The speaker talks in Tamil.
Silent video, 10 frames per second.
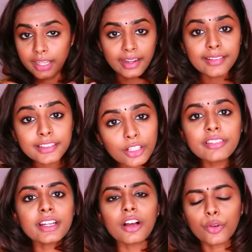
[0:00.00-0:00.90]

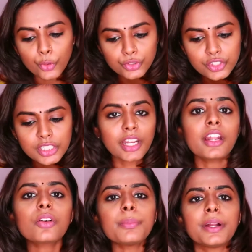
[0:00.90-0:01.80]
நிரந்தரம் வேணாம் கொஞ்ச
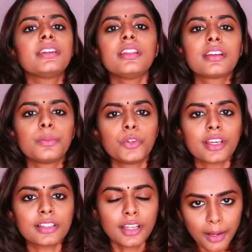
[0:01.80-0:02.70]
நேரம் கூட பற்றி இருக்க
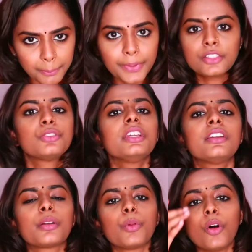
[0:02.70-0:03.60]
முடியாது அப்படி
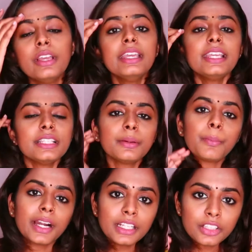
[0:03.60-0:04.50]
சுற்றிக்கிட்டு இருப்போம் இந்த
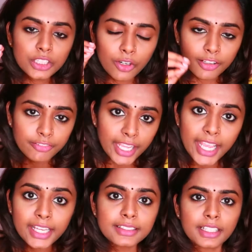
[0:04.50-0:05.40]
மனத்தோட
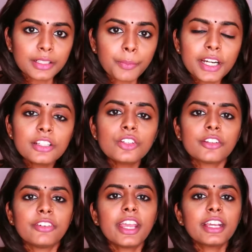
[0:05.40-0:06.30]
வேகத்தை இந்த
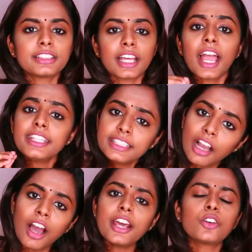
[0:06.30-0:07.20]
மனதோட வேகத்தை
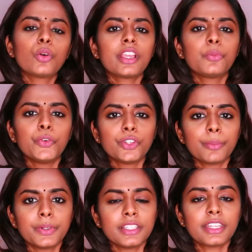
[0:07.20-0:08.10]
யார் குறைக்க
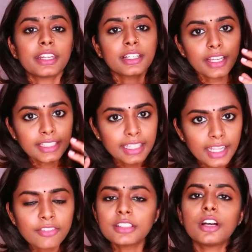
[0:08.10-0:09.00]
முடியும் அப்படின்னு கேட்டால்
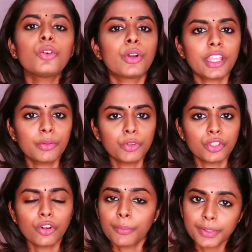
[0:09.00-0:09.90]
இறைவன் தான் குறைக்க
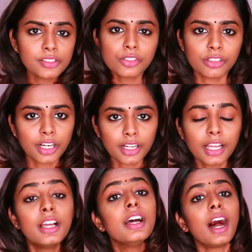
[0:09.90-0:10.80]
முடியும் அப்படின்னு
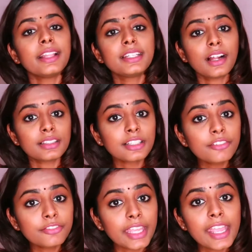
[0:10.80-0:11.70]
சொல்கிறாங்க
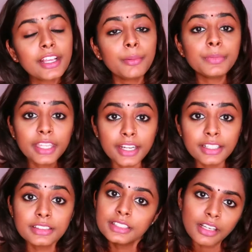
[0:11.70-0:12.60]
அதனால்தான் வேகம்
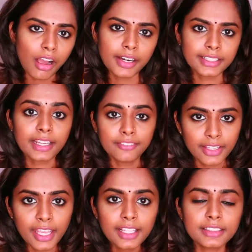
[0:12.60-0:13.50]
கெடுத்து ஆண்ட
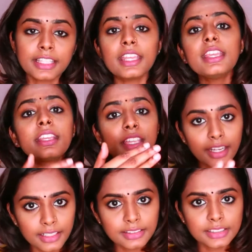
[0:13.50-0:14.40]
வேகத்தை
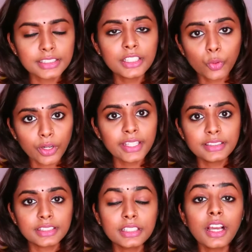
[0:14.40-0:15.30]
கெடுத்து
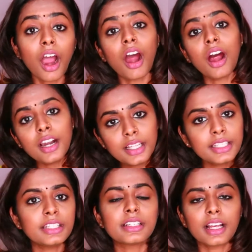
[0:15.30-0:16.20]
குறைத்து
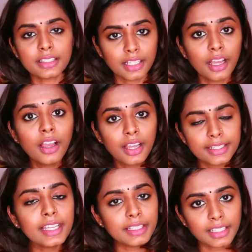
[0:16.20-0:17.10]
ஆளுகின்ற அந்த
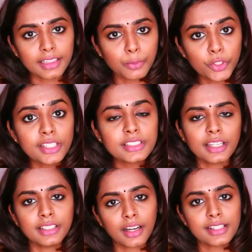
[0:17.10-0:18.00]
இது அந்த
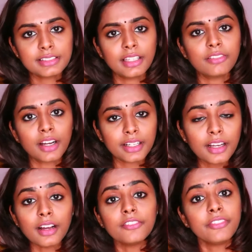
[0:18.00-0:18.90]
முயற்சியை யார்
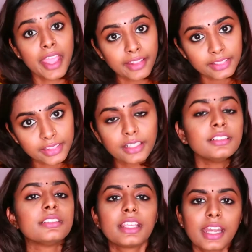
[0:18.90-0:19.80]
செய்வானா
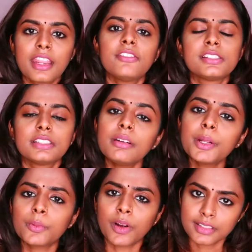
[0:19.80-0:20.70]
வேந்தன் இறைவன்
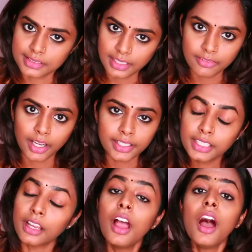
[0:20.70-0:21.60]
சிவபெருமான் செய்வார்